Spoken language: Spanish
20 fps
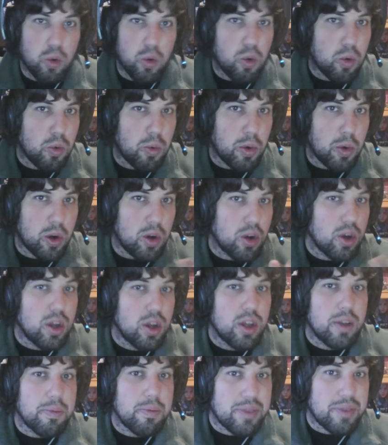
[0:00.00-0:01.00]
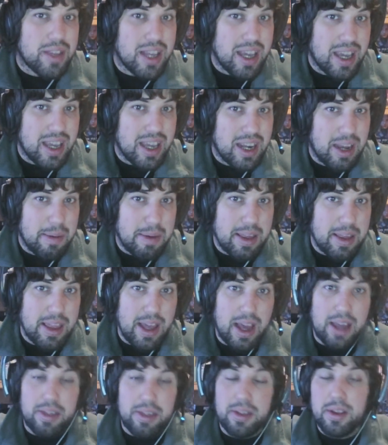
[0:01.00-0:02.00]
hubo de
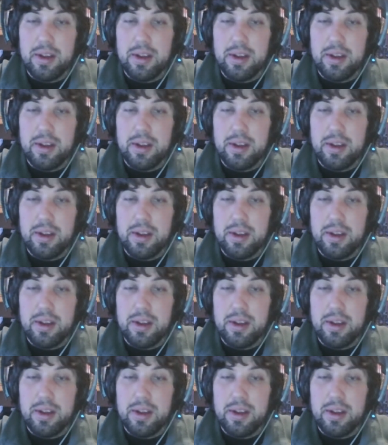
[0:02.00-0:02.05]
Navidad.